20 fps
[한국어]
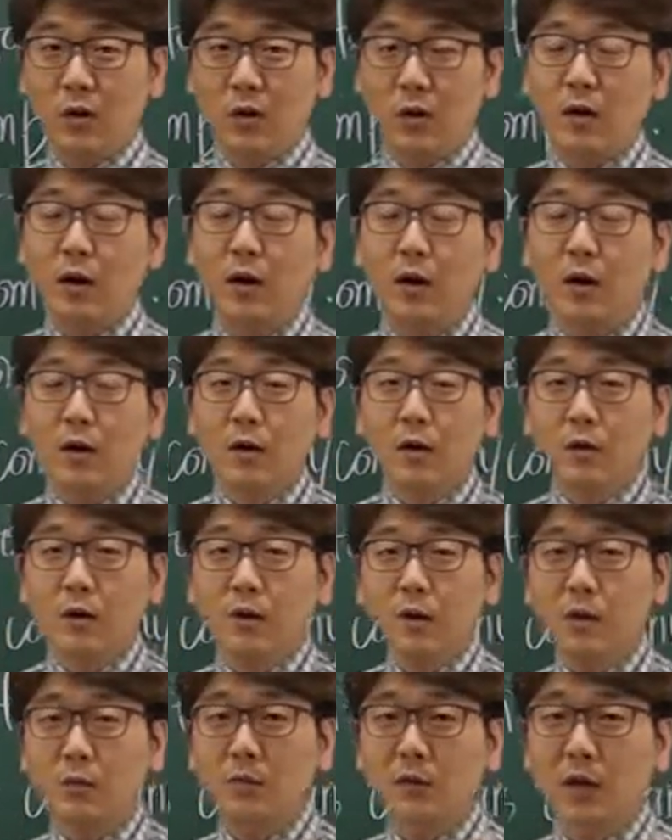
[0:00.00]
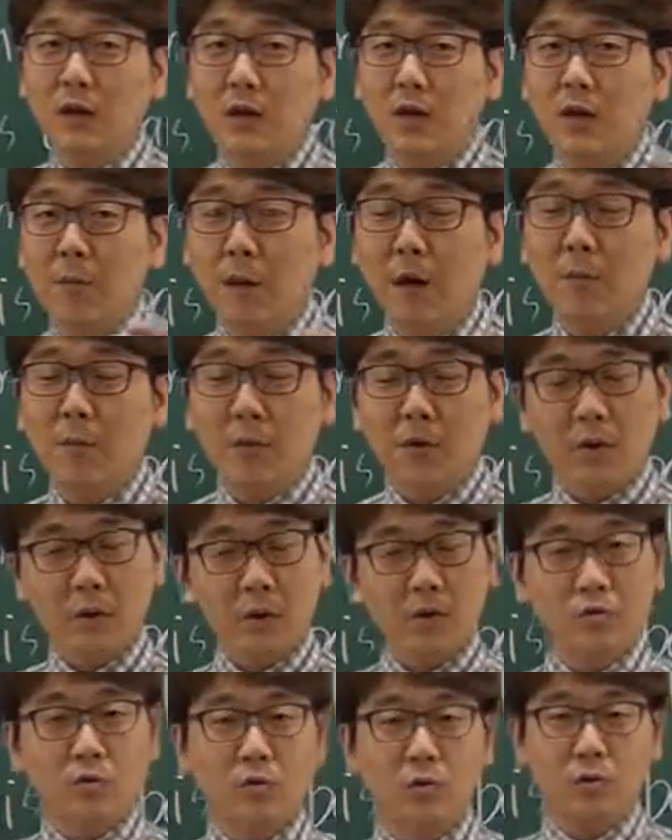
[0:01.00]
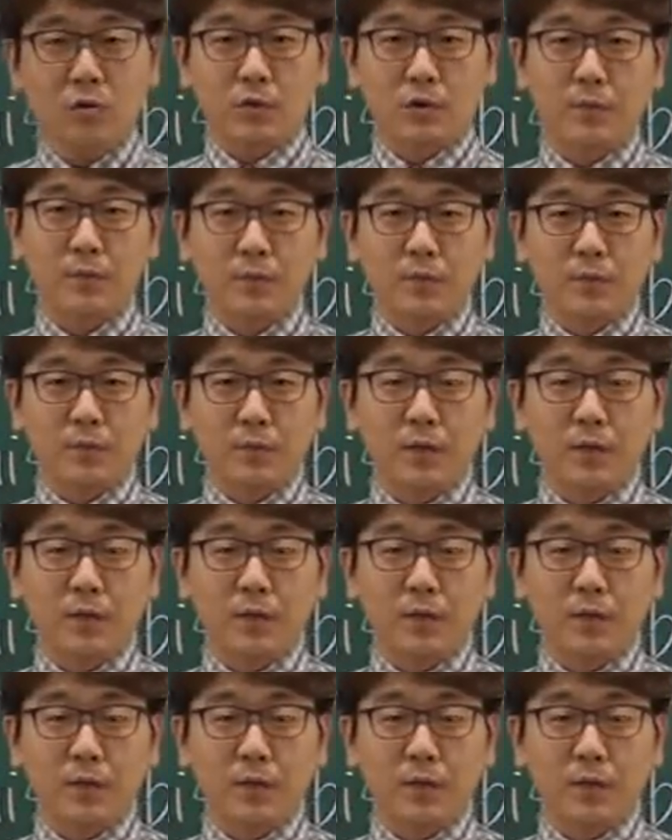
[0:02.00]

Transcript: 그러니까 그 남자가 나를 마음 편하게 해주는 거죠.